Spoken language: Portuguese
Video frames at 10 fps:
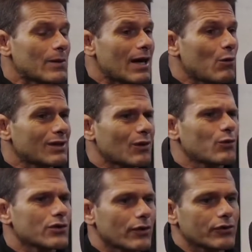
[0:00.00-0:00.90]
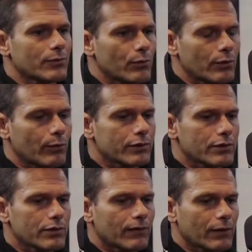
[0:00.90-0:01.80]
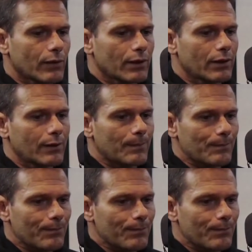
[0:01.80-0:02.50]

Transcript: e a outra coisa eu acho que muito importante que você falou é que